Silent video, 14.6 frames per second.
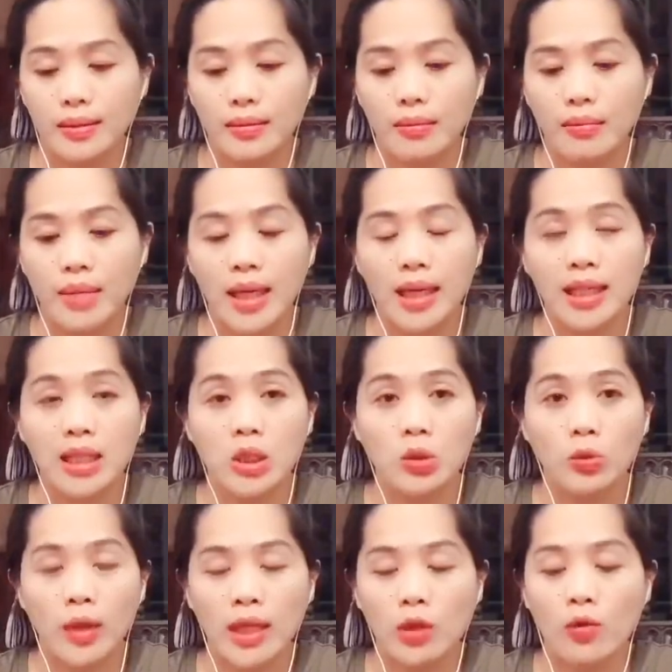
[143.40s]
Bale,
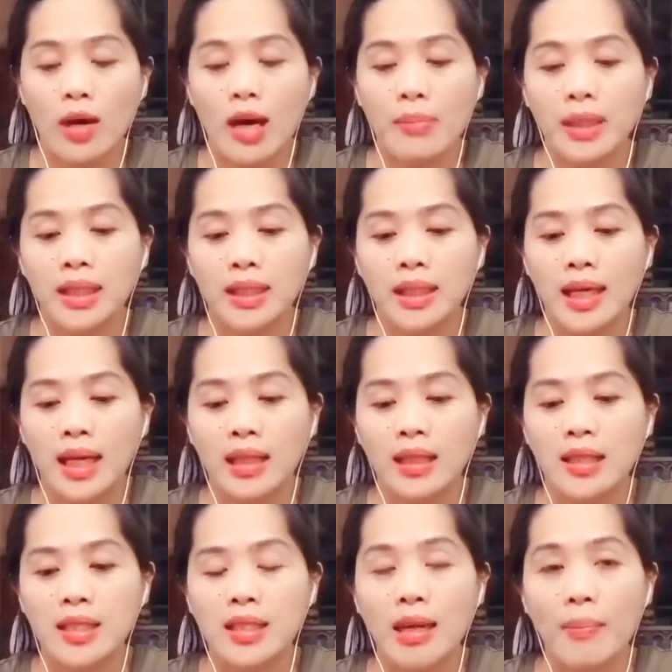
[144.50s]
insurat ko amin ng dagiti
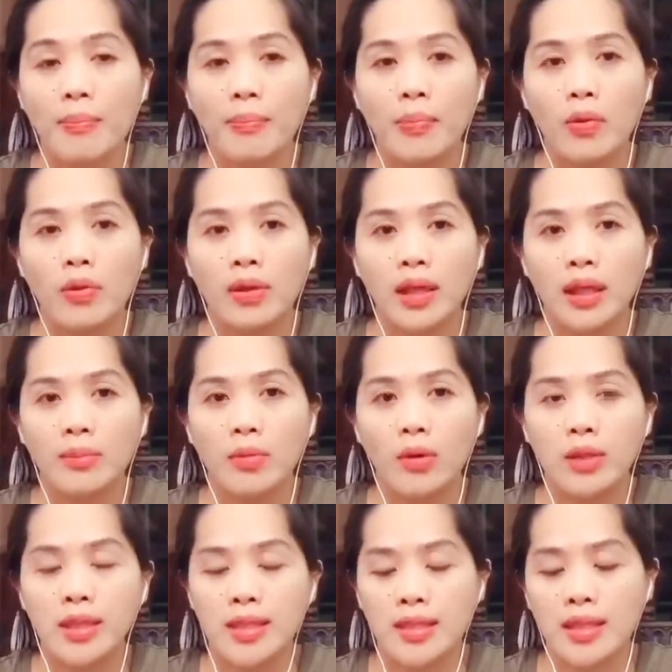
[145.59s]
sample nga
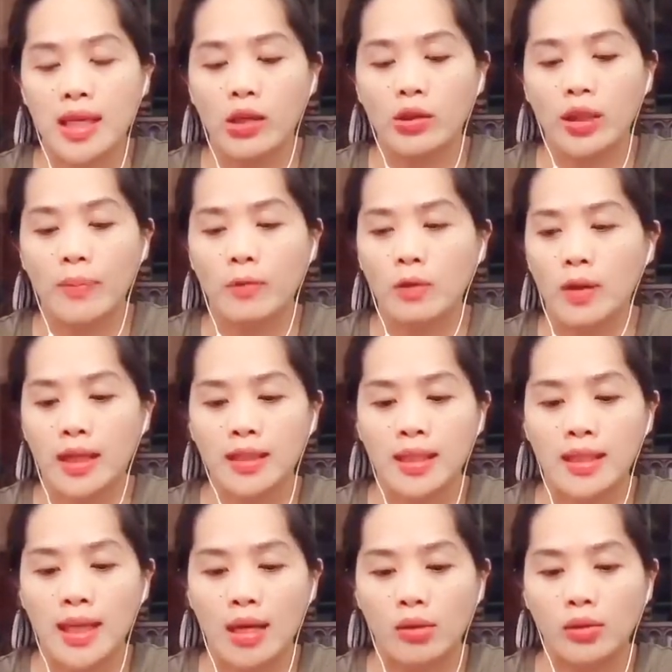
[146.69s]
iboses tayo tapno
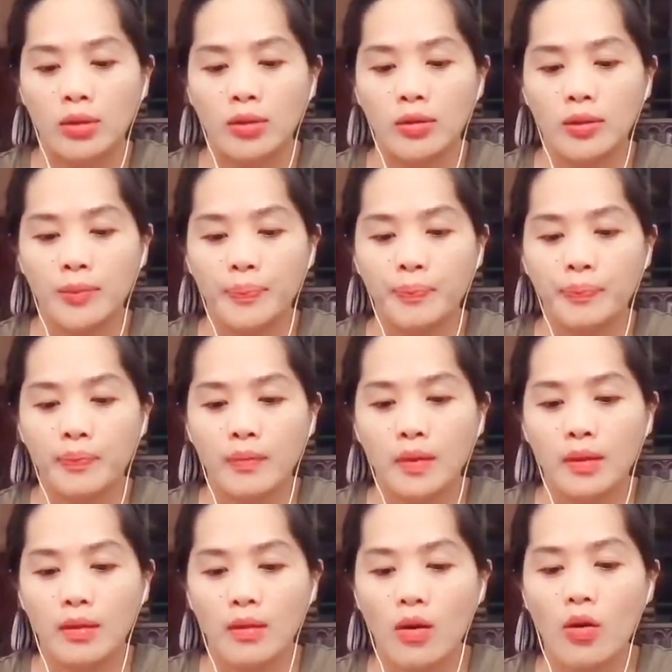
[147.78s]
agsasaro, no?
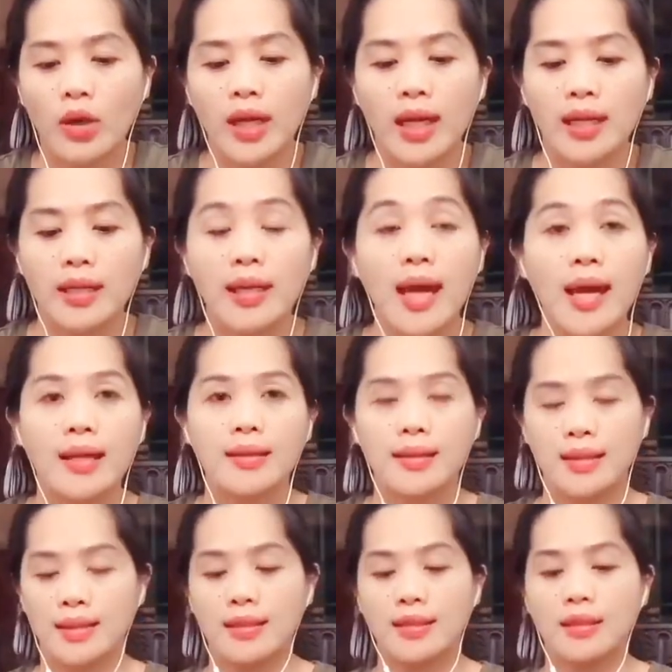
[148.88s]
Okay,
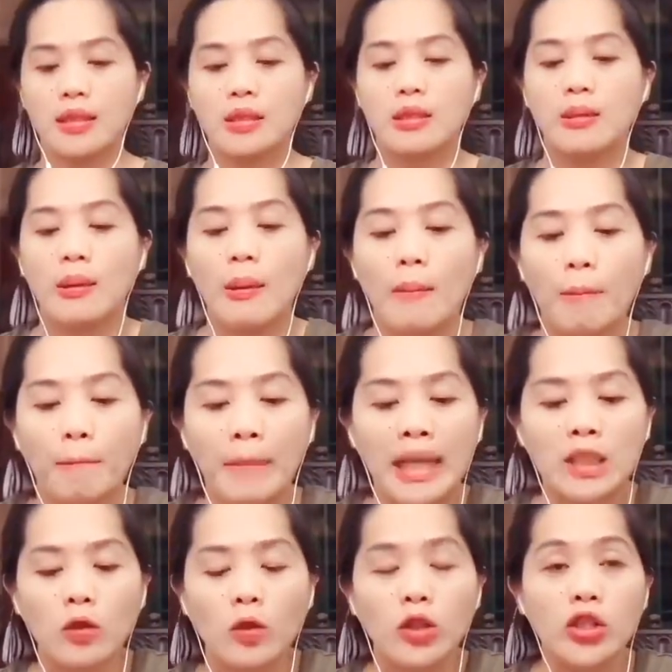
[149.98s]
next.
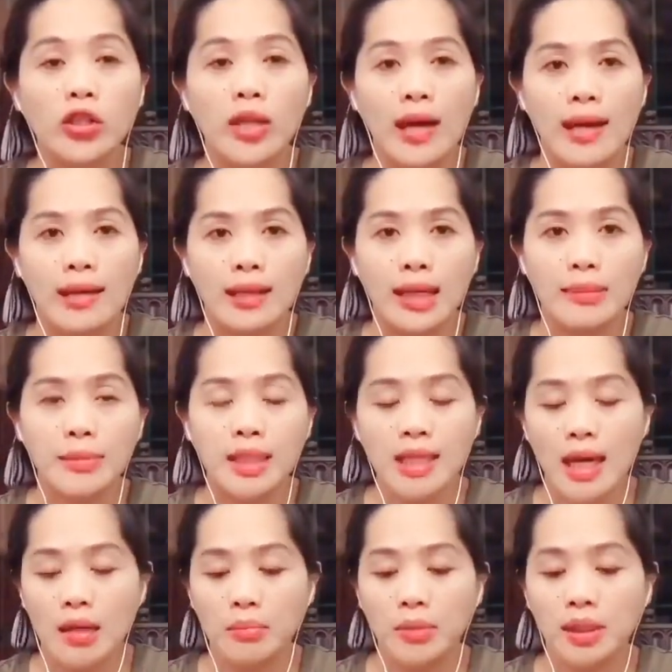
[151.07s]
Pasosyal, ngam
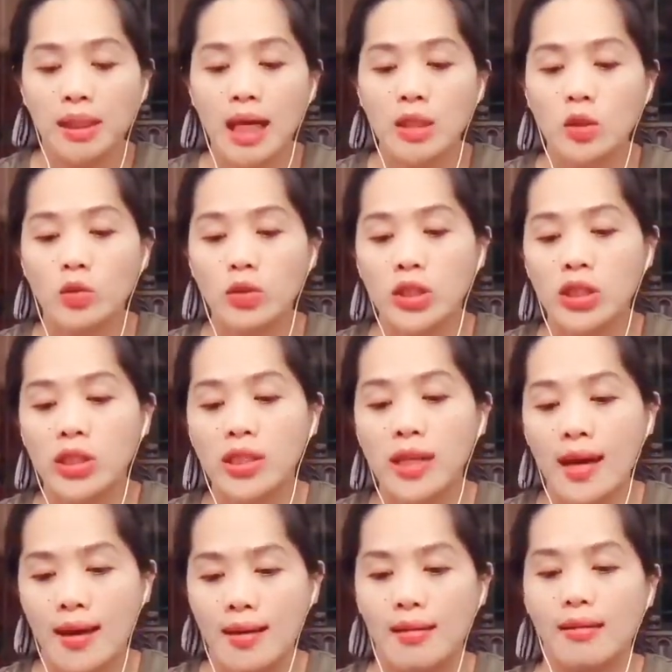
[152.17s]
saan mat asosyal.